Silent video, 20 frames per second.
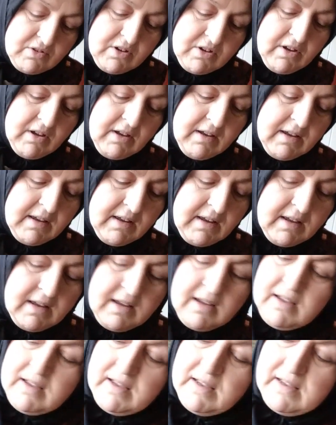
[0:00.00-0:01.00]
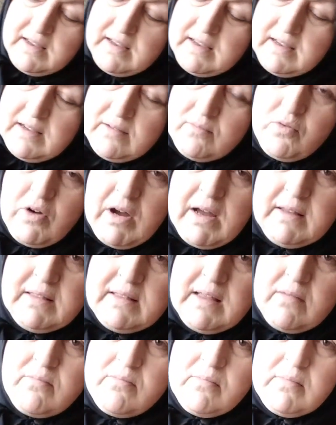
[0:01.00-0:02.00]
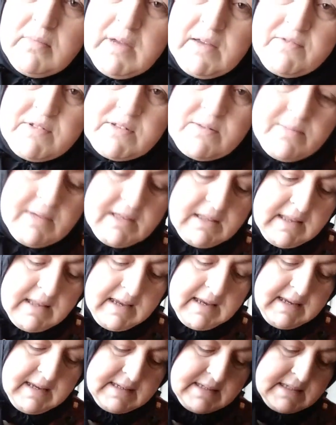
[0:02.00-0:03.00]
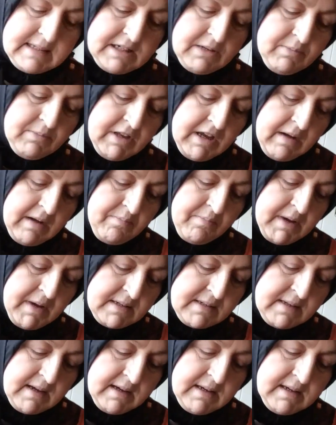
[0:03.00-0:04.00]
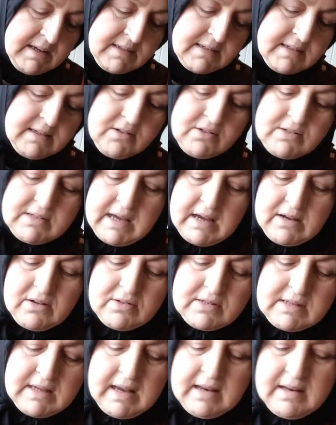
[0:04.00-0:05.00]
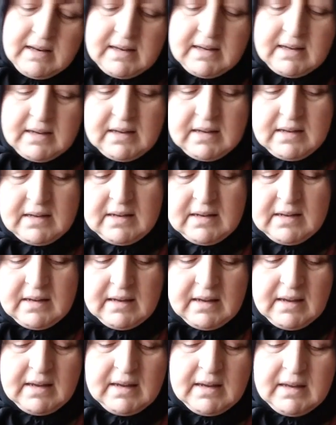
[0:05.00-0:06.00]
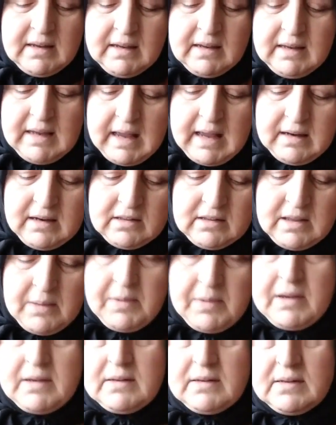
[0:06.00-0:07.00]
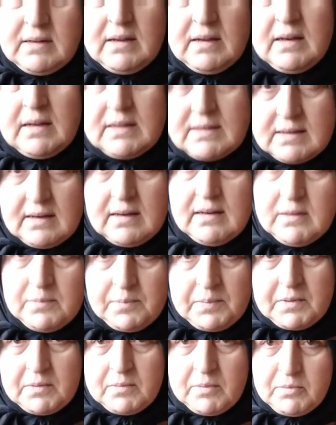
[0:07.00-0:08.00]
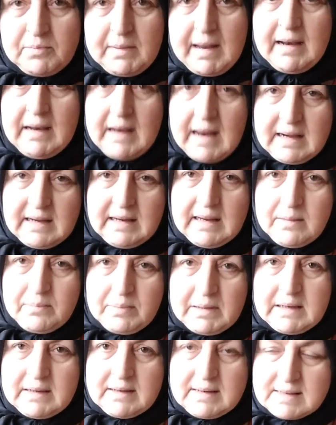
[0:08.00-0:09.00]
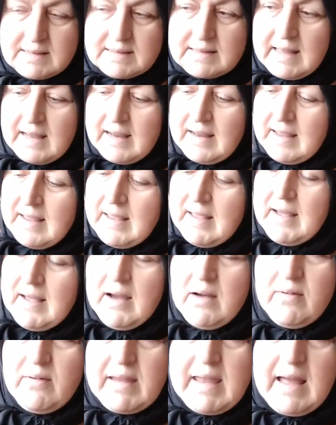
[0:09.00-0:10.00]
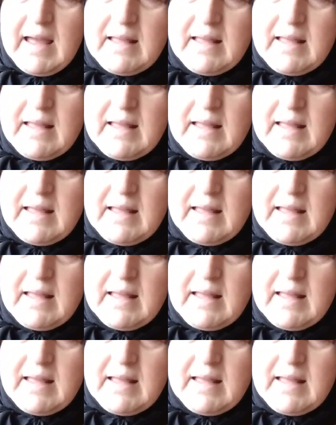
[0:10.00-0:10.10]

Çünkü e, bu ay tam mevsimindeyiz. Şimdi yapmazsak yazın güzel güzel e, yani tabi hazır alıp biberler yiyebiliriz de. Ama